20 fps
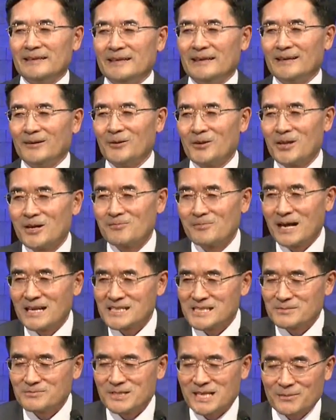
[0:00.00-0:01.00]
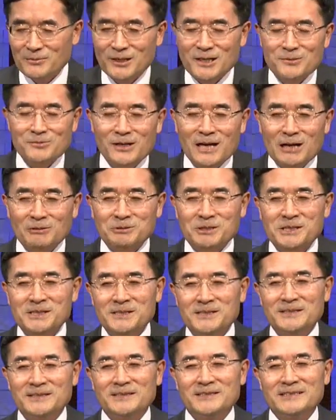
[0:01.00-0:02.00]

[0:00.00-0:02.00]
예, 오늘 말씀 제목이 뭐라고요?